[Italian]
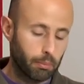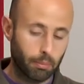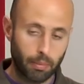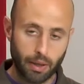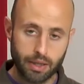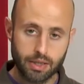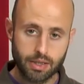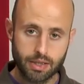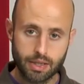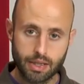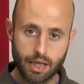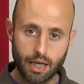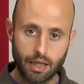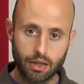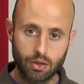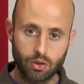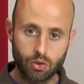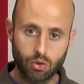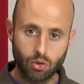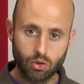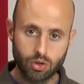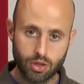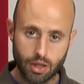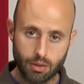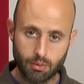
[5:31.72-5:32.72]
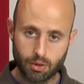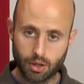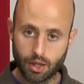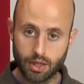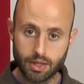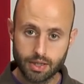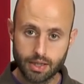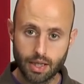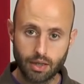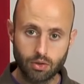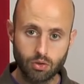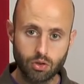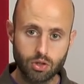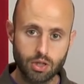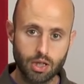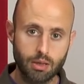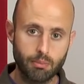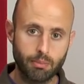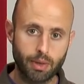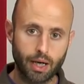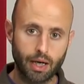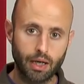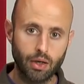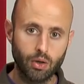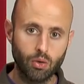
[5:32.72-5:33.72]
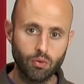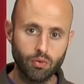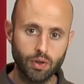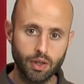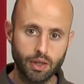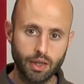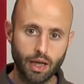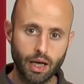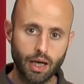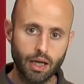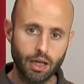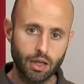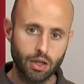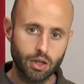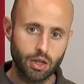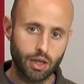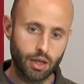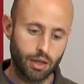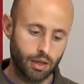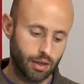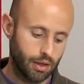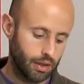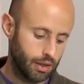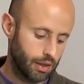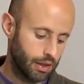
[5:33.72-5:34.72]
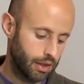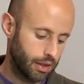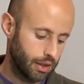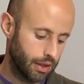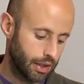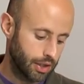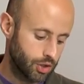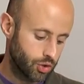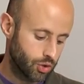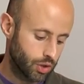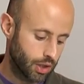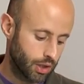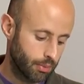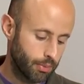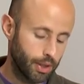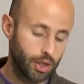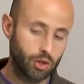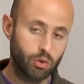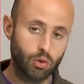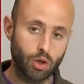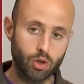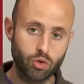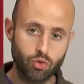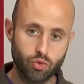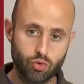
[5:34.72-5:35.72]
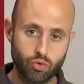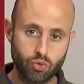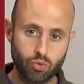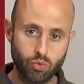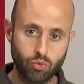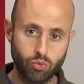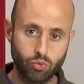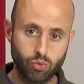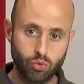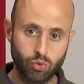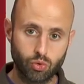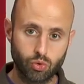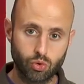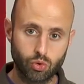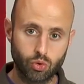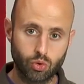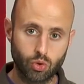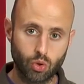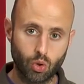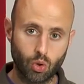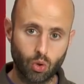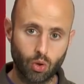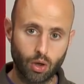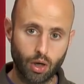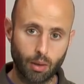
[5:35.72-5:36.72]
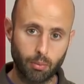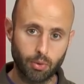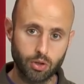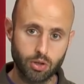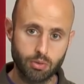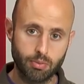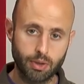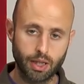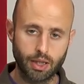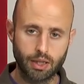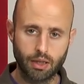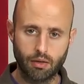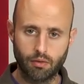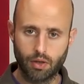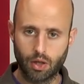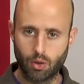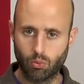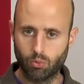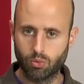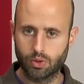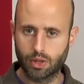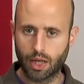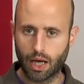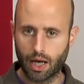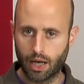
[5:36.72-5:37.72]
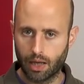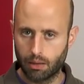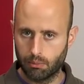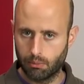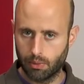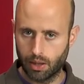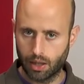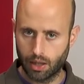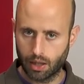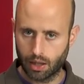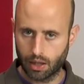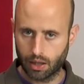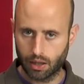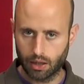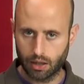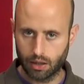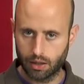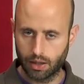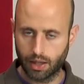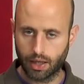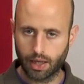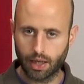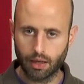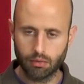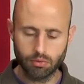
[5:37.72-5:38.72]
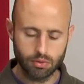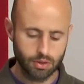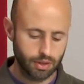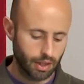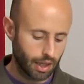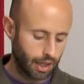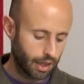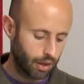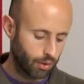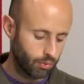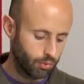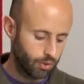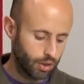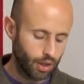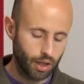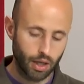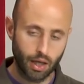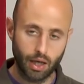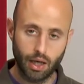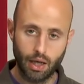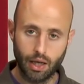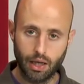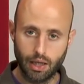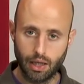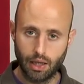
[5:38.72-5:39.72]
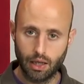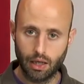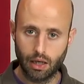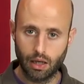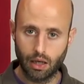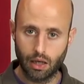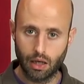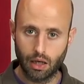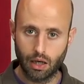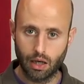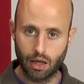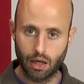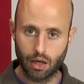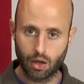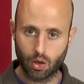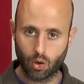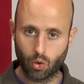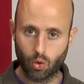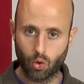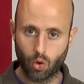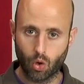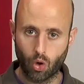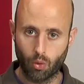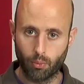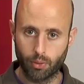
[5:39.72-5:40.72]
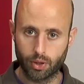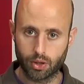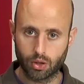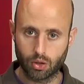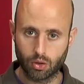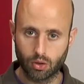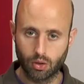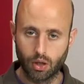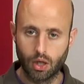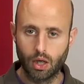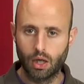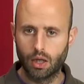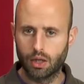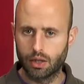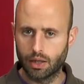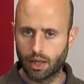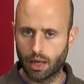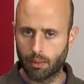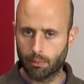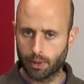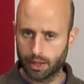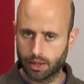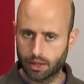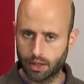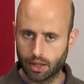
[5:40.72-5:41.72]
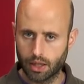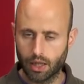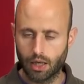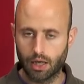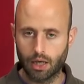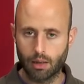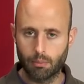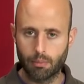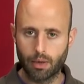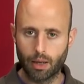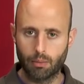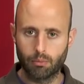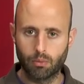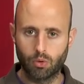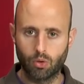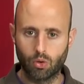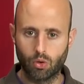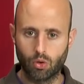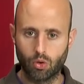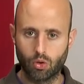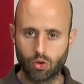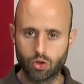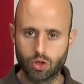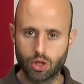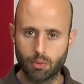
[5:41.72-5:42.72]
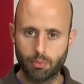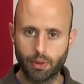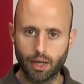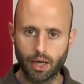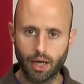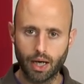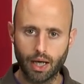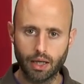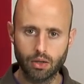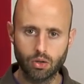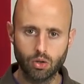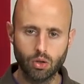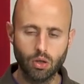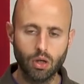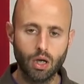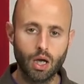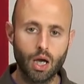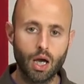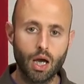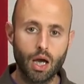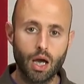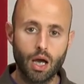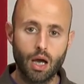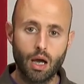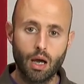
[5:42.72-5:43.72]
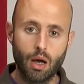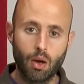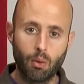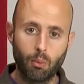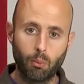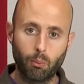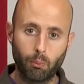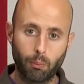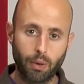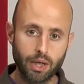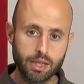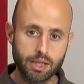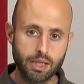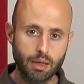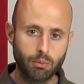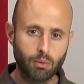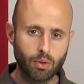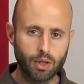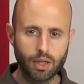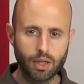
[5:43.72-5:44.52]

Passando, se, restando sempre alle novità, eh, l'aggiornamento ha aggiunto la possibilità di avere un timer di countdown e il eh, cronometro. Della batteria ne abbiamo già parlato. Passiamo